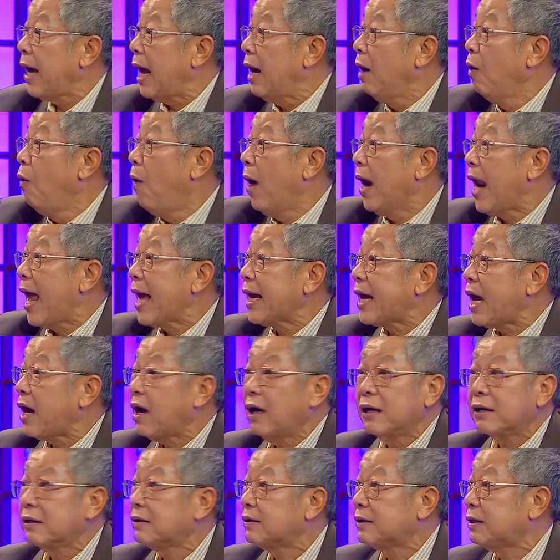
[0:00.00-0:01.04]
แกรู้อะไรแก
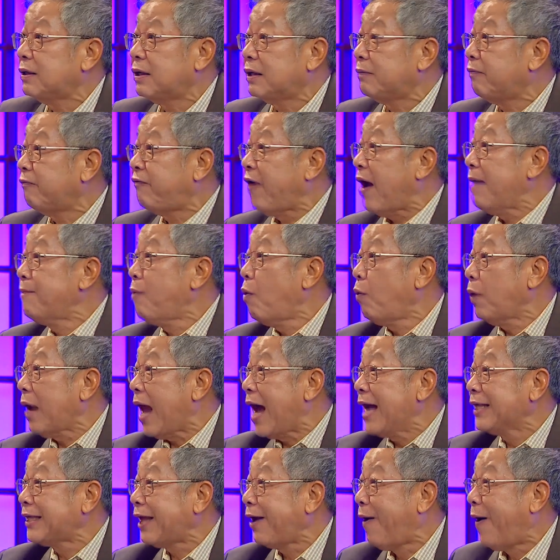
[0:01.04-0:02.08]
ก็เฟซบุ๊ก
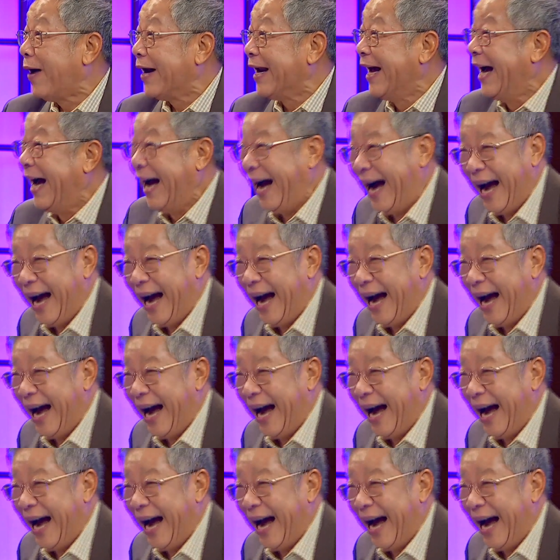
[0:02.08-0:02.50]
ไลฟ์ตลอด